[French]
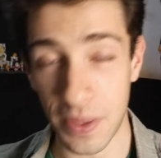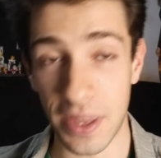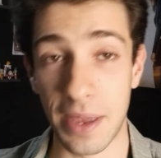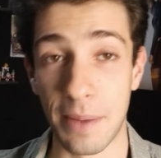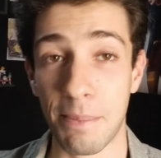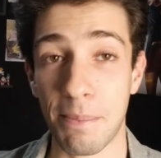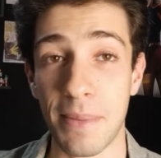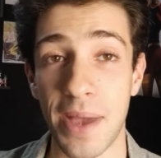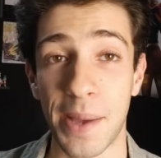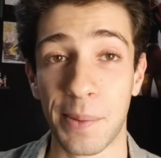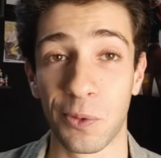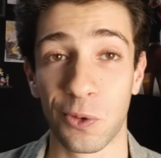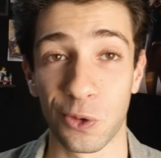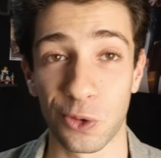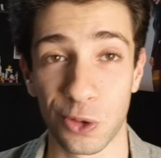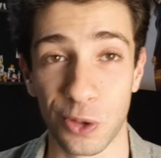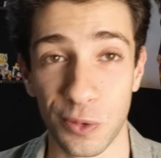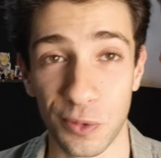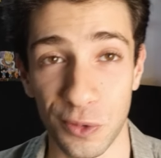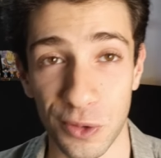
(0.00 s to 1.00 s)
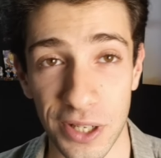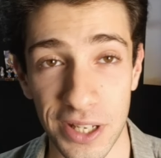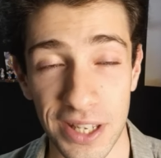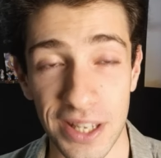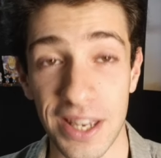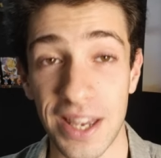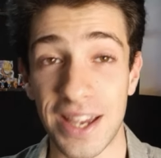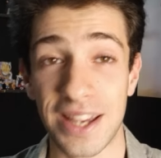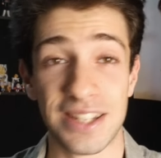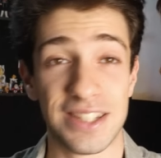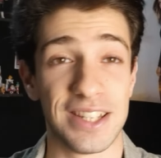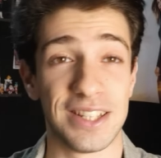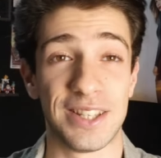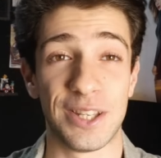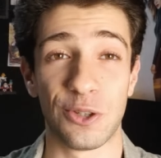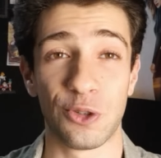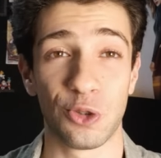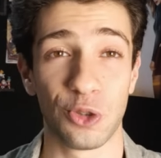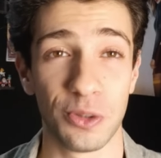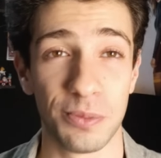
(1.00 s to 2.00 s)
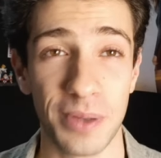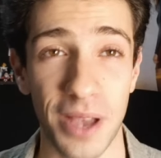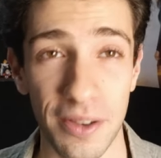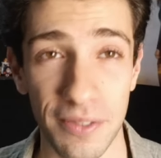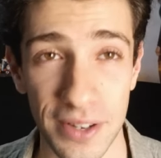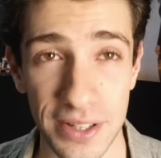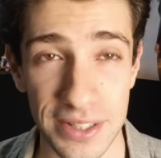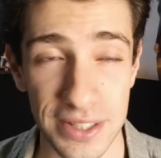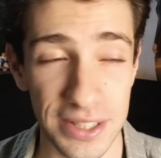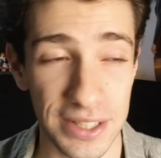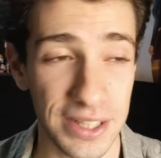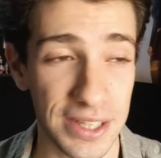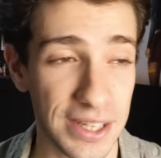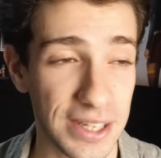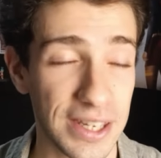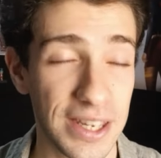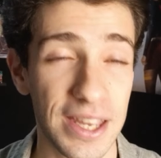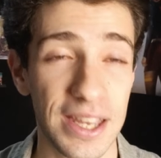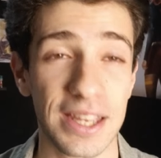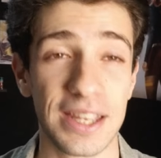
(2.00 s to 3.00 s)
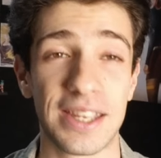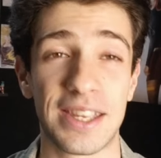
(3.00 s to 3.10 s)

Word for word: Et même quand je le voulais, j'étais super fatigué.